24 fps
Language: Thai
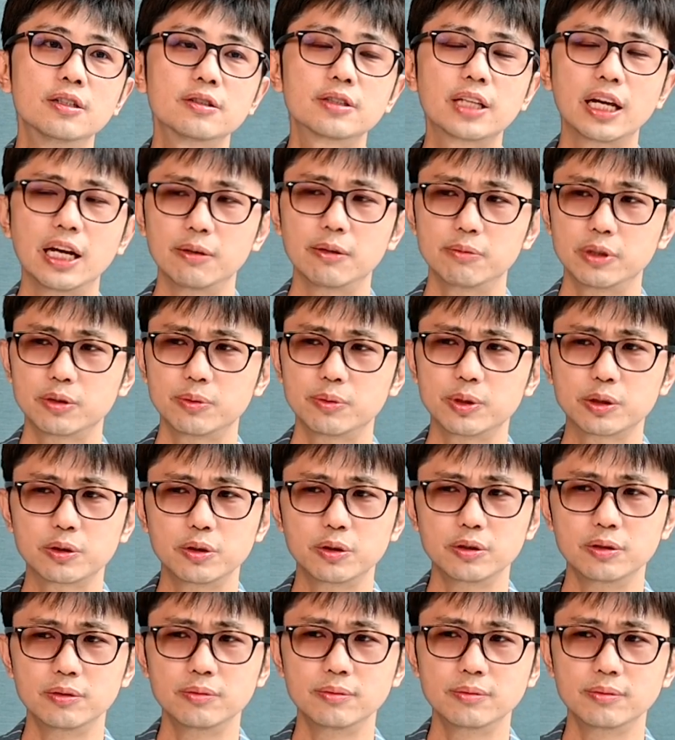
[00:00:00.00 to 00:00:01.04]
แต่จะเป็นค
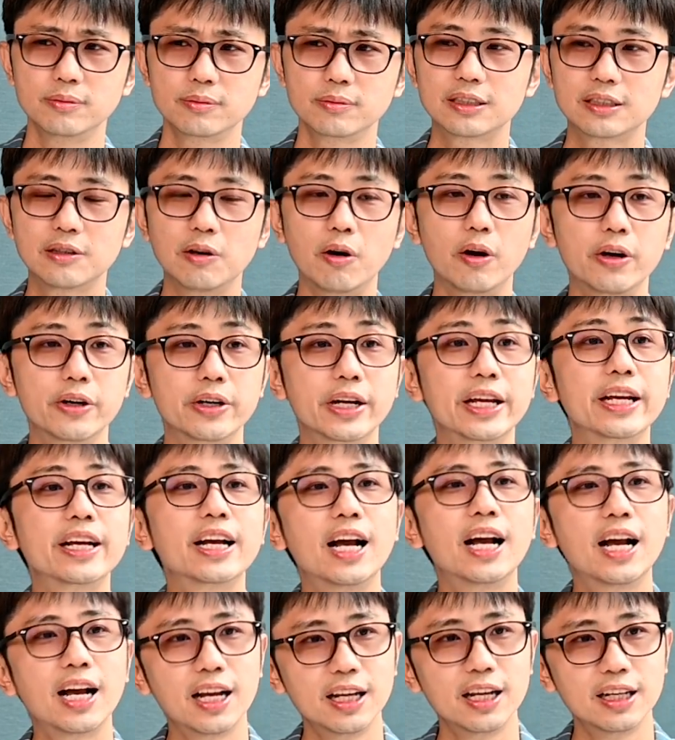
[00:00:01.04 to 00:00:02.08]
นงอนได้
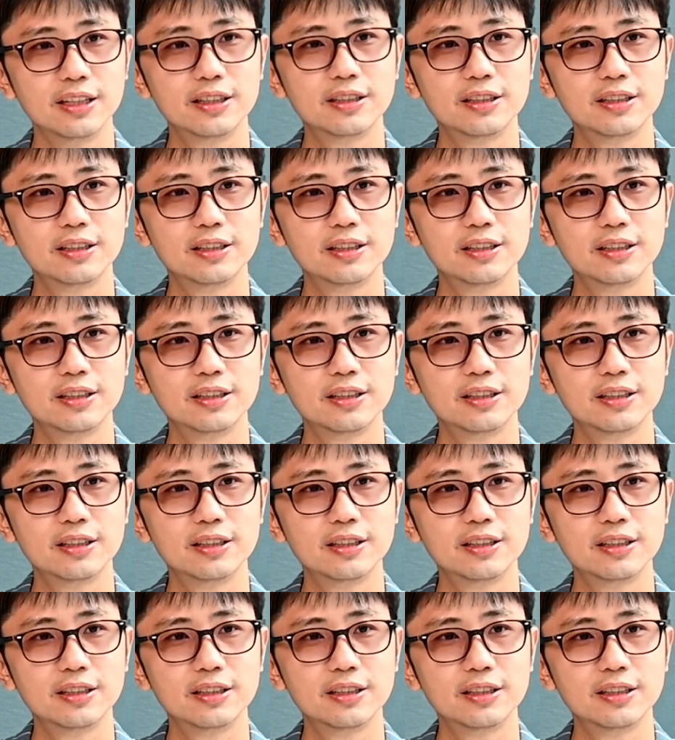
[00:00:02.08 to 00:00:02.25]
ง่าย